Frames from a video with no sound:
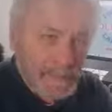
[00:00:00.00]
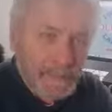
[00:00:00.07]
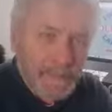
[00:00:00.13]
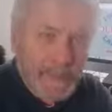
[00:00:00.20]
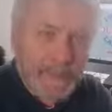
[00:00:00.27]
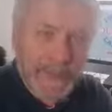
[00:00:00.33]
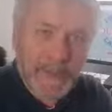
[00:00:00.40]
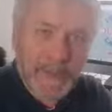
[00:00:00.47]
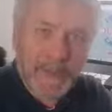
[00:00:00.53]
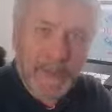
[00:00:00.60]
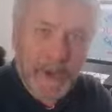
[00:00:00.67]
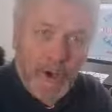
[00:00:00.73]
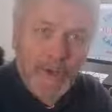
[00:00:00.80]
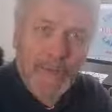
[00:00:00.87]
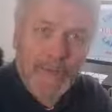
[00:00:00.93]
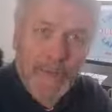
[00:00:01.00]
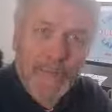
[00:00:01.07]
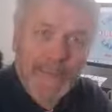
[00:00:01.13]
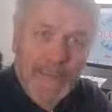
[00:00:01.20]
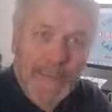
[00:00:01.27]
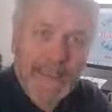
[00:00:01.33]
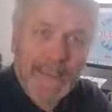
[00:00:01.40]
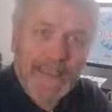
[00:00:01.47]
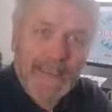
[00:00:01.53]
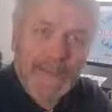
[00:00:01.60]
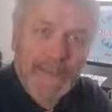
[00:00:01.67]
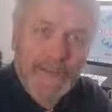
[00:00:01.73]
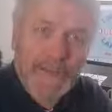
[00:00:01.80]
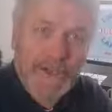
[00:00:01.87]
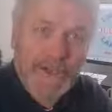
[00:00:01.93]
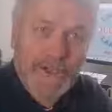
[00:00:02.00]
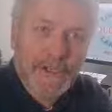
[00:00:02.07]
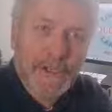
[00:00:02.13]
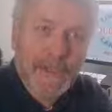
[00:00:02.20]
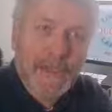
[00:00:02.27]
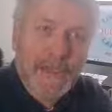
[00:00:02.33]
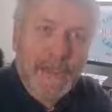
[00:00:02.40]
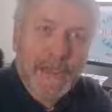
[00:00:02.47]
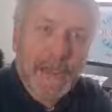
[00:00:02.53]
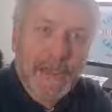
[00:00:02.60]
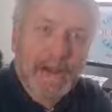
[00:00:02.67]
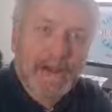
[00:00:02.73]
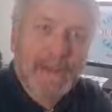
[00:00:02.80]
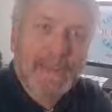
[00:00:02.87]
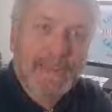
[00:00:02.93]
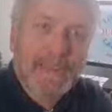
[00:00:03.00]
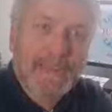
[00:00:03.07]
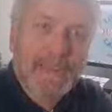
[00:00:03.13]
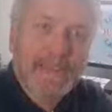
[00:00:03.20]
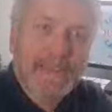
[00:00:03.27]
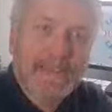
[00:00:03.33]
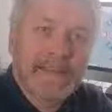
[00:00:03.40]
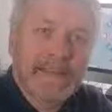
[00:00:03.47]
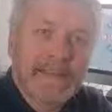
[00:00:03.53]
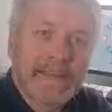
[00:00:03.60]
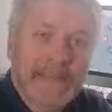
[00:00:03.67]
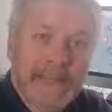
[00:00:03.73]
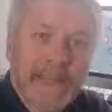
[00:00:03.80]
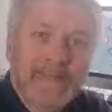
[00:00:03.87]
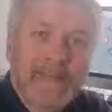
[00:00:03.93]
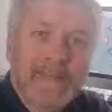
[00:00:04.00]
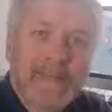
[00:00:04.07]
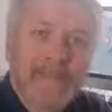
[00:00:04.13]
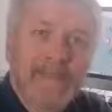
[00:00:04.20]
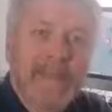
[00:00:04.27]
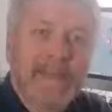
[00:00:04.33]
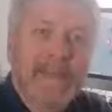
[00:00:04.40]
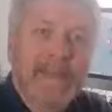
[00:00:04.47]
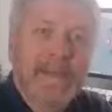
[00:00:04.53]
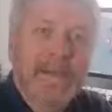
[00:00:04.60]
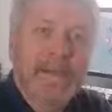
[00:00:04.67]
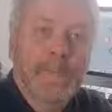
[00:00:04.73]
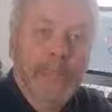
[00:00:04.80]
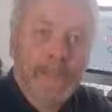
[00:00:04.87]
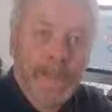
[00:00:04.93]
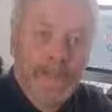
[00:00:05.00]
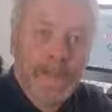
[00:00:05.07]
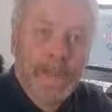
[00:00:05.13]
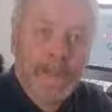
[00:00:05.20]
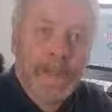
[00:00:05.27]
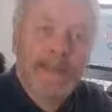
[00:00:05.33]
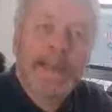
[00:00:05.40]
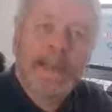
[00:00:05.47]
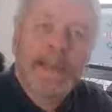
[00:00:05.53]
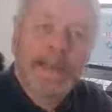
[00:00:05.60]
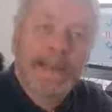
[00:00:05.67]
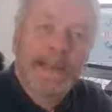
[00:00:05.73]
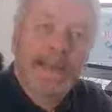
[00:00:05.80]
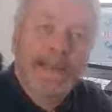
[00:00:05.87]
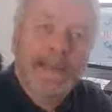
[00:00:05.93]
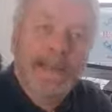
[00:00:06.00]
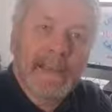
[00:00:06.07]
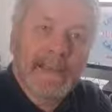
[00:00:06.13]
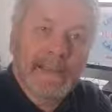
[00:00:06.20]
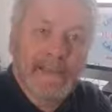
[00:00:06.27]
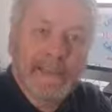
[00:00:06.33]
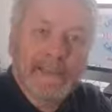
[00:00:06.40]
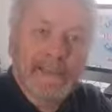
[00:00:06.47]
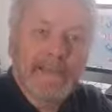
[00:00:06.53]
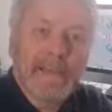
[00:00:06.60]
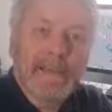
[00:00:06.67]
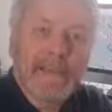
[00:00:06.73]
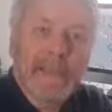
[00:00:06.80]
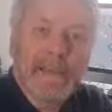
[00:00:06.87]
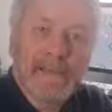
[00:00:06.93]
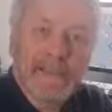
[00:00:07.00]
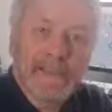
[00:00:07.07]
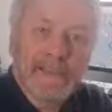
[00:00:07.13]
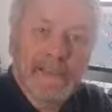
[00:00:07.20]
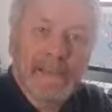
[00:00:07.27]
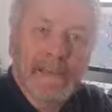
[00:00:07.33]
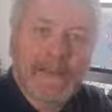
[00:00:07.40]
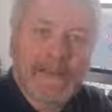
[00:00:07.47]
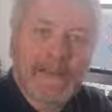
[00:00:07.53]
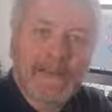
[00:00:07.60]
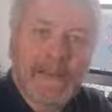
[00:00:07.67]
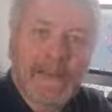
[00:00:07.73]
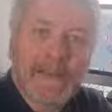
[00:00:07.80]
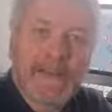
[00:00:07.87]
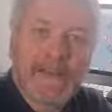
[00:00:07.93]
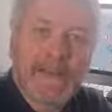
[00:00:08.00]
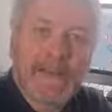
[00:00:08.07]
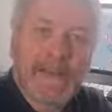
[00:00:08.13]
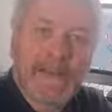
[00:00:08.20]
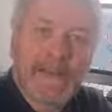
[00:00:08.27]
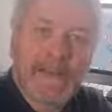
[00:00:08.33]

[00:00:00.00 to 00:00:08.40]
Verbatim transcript: Unternehmen in Marokko, drüben in Marrakesch, ist eine Deutsche. Und sie ist eine sehr ambitionierte Bloggerin, die ihre Informationen auch tatsächlich aus validen